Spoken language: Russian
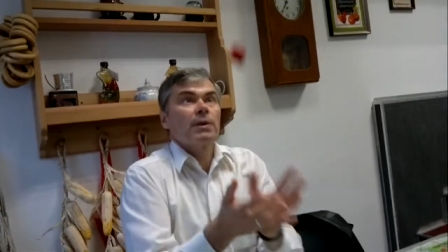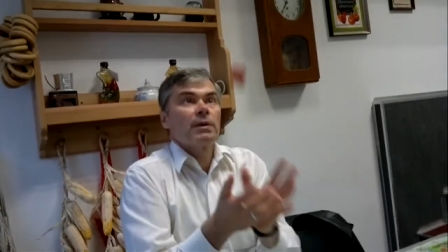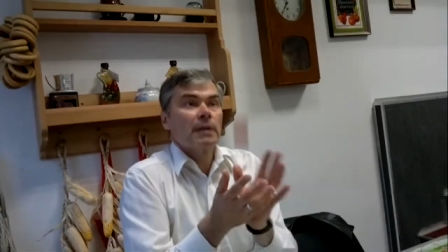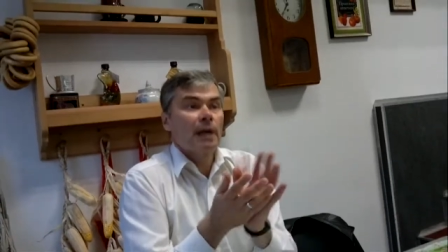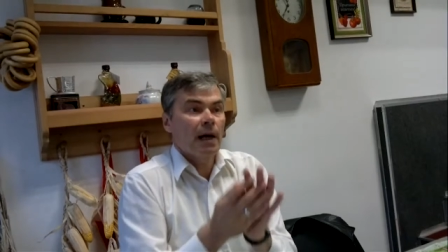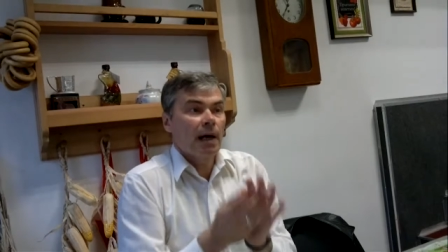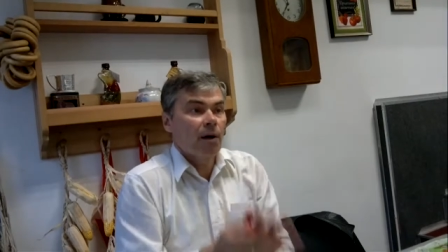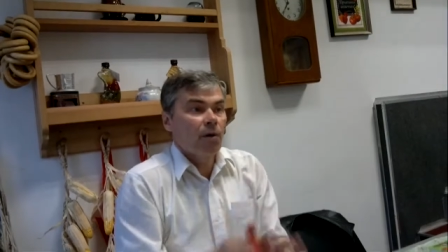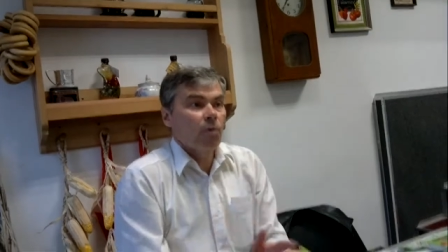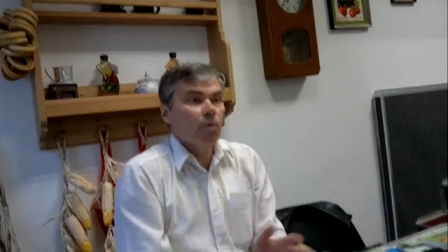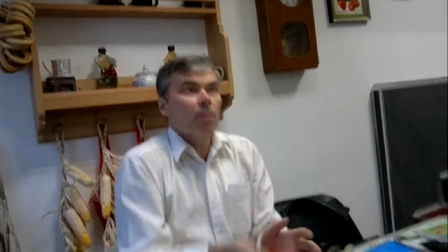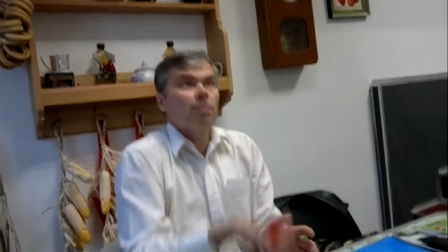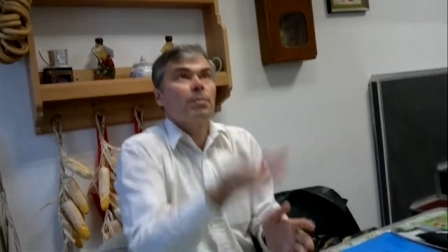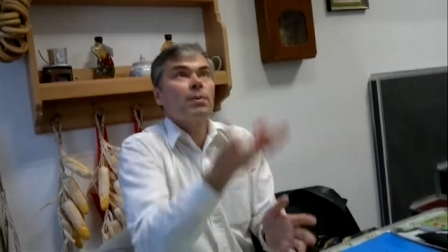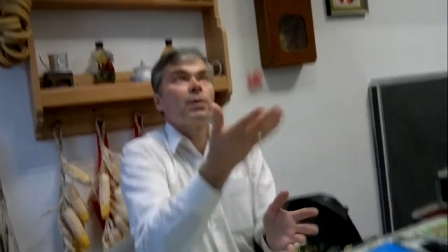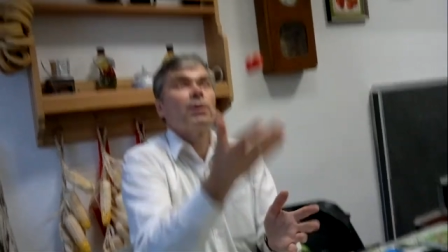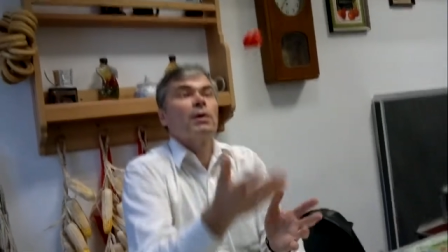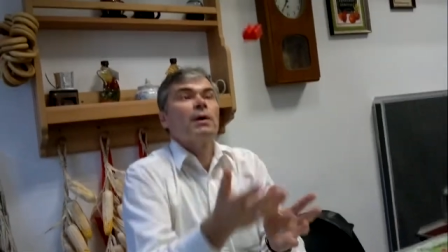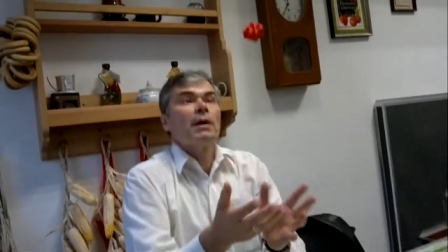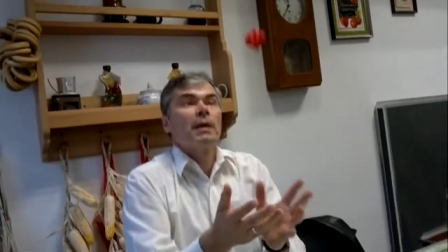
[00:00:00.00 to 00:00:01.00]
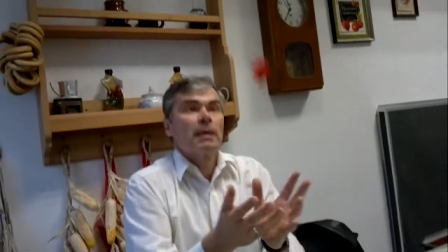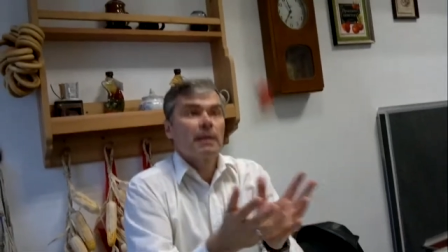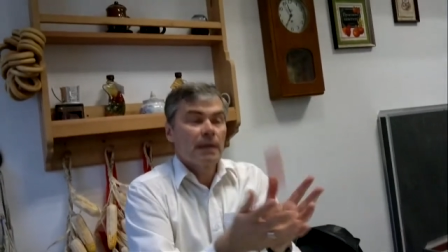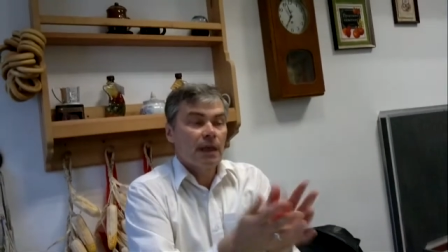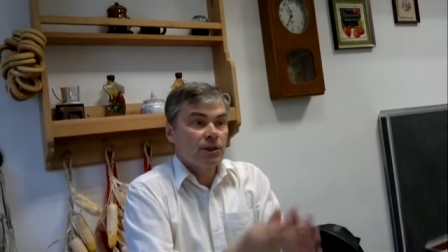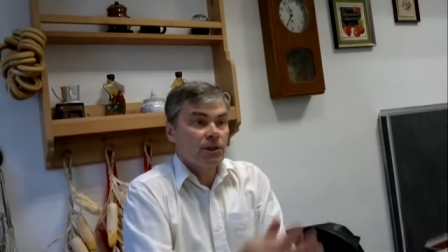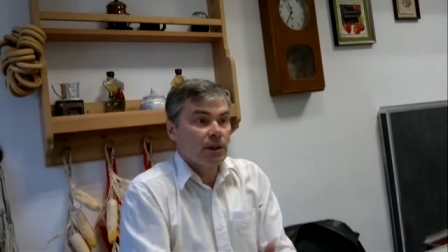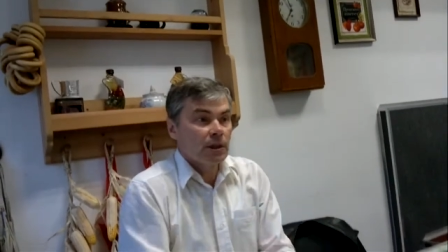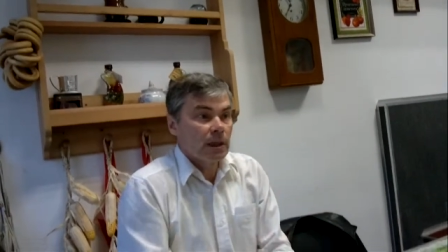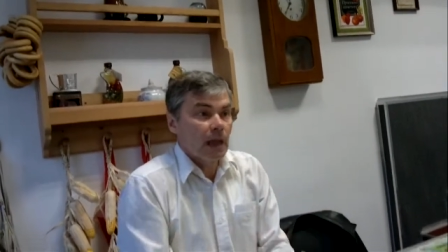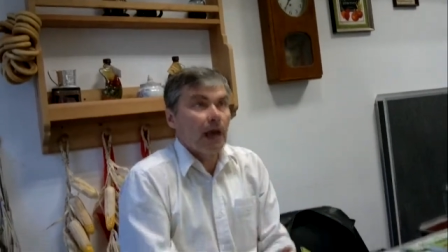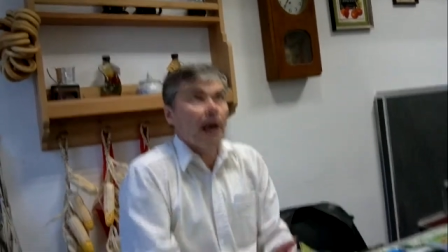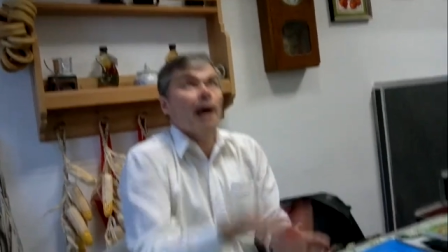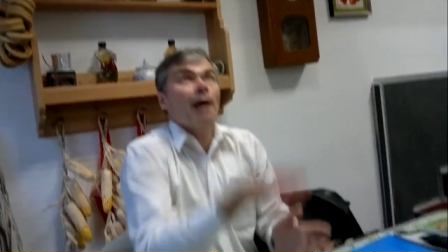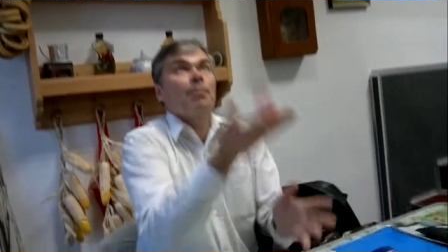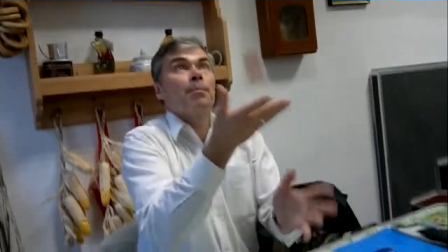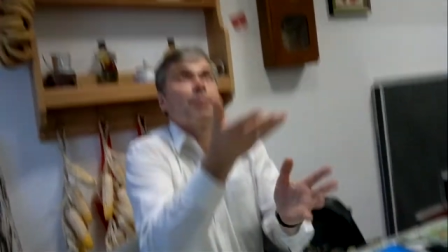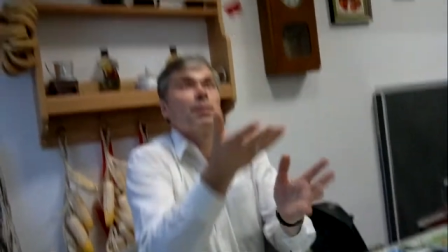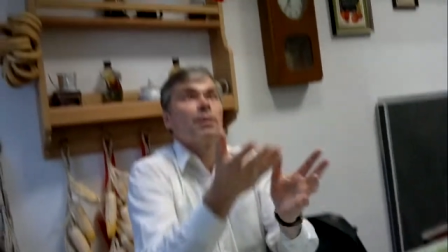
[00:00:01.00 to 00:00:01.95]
да, оп, значит up,